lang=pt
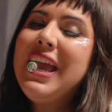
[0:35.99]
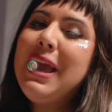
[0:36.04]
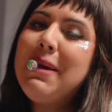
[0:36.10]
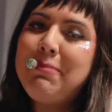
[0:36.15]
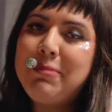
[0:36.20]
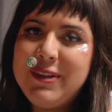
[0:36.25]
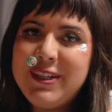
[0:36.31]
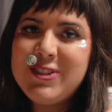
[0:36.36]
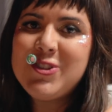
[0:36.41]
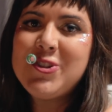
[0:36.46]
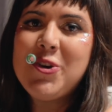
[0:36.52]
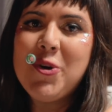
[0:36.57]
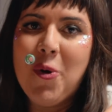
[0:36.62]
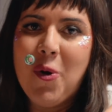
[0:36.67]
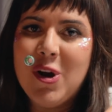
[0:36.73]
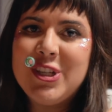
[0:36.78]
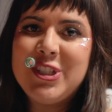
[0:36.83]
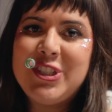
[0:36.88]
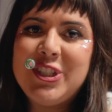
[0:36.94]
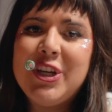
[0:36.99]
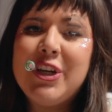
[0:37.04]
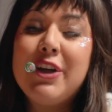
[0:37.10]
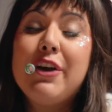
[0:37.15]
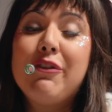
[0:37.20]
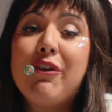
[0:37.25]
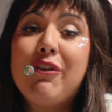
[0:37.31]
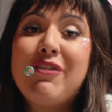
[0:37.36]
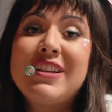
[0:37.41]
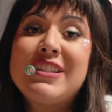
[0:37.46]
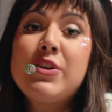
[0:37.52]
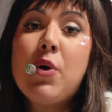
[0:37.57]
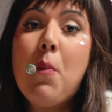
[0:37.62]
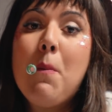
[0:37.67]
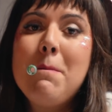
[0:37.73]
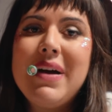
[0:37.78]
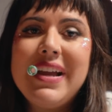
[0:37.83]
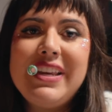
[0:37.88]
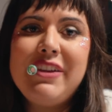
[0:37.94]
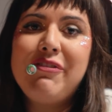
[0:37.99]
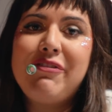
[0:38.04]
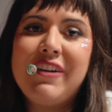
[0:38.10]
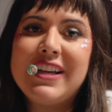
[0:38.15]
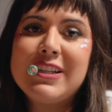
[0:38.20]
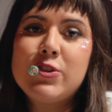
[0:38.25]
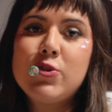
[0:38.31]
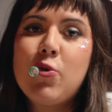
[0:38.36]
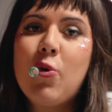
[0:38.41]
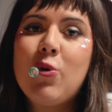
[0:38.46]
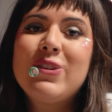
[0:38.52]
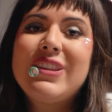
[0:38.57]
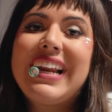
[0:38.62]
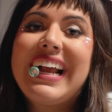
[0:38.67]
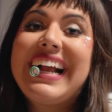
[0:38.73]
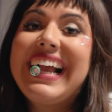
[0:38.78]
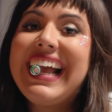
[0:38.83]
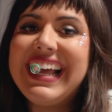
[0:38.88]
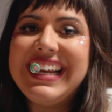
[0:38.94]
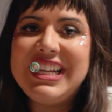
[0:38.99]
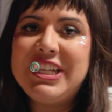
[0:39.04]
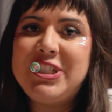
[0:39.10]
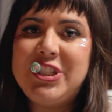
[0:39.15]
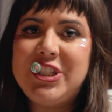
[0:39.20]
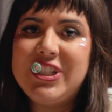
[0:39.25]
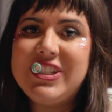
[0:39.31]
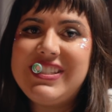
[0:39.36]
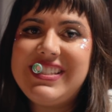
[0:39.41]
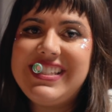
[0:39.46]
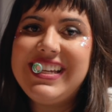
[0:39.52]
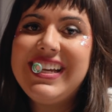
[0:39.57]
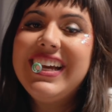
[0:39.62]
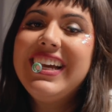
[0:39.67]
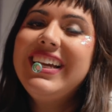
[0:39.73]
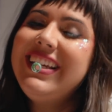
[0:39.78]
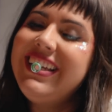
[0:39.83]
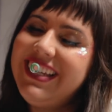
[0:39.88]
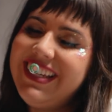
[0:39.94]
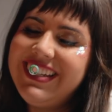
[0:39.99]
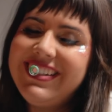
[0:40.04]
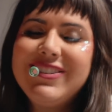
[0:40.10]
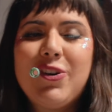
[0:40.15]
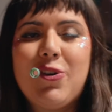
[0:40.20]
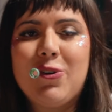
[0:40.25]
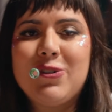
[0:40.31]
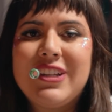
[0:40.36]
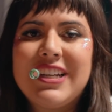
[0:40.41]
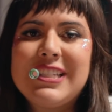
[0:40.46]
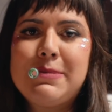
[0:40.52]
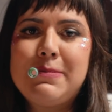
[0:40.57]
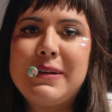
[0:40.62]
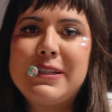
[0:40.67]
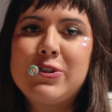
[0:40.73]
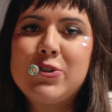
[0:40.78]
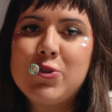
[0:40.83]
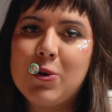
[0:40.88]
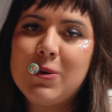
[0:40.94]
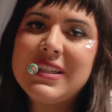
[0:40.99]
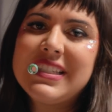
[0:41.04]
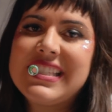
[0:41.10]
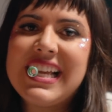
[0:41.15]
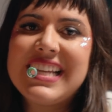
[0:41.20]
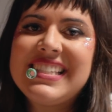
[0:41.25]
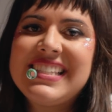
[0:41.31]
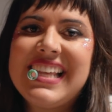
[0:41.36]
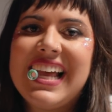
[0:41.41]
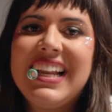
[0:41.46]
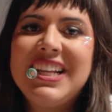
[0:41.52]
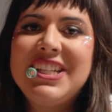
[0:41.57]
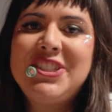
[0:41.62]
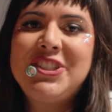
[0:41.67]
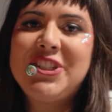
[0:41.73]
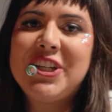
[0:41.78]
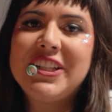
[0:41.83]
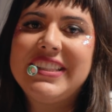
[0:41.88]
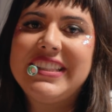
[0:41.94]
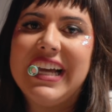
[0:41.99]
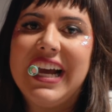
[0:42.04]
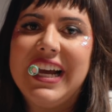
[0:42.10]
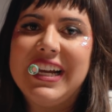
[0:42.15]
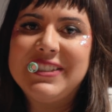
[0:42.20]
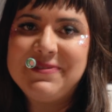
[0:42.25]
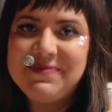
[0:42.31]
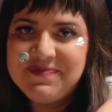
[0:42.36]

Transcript: É por isso que hoje eu vou fazer um manifesto contra a caretice e contra as pessoas da sala de jantar.